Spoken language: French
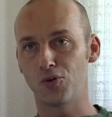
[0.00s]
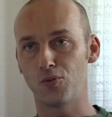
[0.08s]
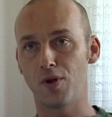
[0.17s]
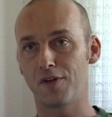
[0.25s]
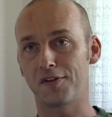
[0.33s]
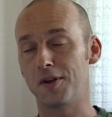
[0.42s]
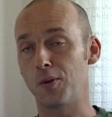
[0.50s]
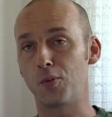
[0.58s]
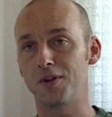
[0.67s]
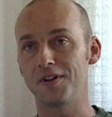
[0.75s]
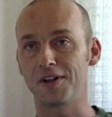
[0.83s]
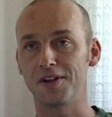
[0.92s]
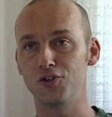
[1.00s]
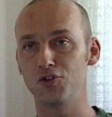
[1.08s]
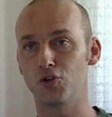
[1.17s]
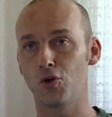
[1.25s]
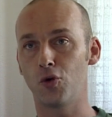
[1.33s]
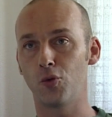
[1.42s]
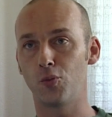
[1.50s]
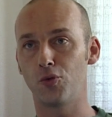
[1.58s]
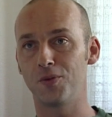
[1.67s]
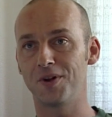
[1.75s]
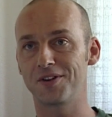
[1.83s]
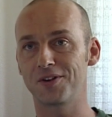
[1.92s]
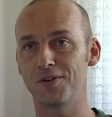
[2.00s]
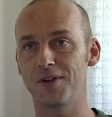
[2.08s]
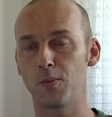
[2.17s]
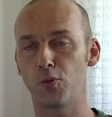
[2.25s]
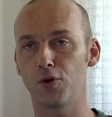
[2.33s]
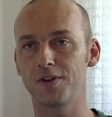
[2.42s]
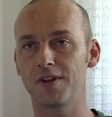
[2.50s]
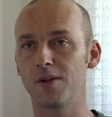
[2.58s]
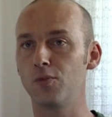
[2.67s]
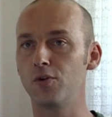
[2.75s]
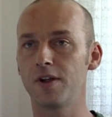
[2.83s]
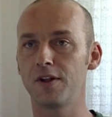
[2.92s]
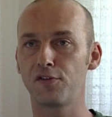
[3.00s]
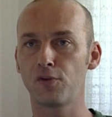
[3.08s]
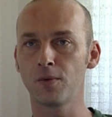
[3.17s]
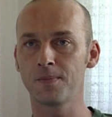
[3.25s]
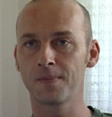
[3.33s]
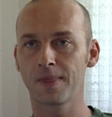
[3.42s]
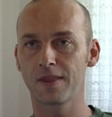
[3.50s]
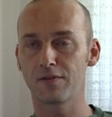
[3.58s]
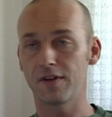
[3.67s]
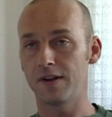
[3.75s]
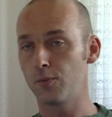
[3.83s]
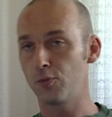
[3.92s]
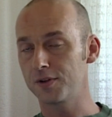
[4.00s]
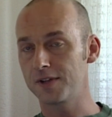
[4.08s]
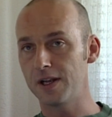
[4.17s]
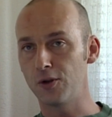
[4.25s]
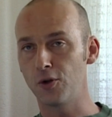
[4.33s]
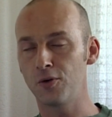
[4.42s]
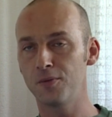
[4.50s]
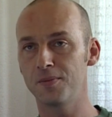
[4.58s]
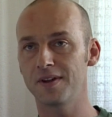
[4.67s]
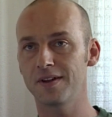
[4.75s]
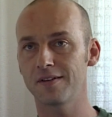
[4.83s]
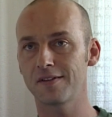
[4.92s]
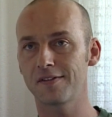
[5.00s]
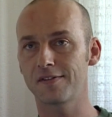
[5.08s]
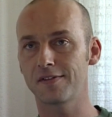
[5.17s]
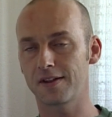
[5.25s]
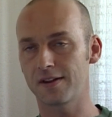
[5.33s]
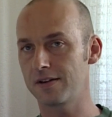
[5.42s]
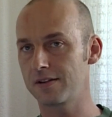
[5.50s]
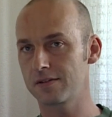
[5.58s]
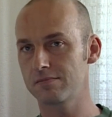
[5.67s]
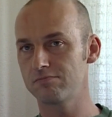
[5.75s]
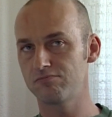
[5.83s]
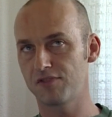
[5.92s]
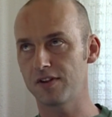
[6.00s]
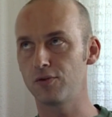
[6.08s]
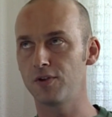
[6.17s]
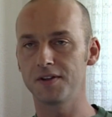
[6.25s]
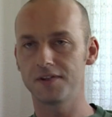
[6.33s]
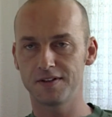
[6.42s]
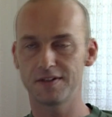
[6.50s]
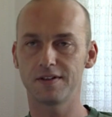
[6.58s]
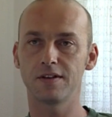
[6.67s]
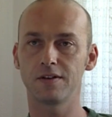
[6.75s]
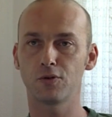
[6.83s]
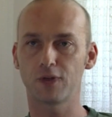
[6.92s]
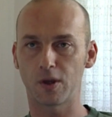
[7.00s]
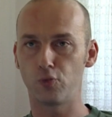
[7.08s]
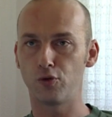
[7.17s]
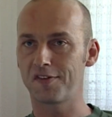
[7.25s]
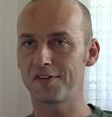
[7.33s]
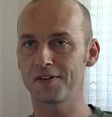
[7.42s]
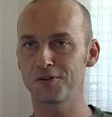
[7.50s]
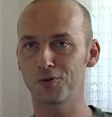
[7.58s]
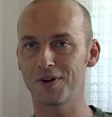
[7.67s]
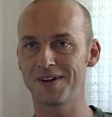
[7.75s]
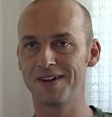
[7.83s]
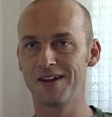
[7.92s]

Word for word: Ou bien ça dépend des religions, on peut mettre n'importe quel mot là-dessus, enfin n'importe quel nom, mais c'est une entité très puissante. Quoi.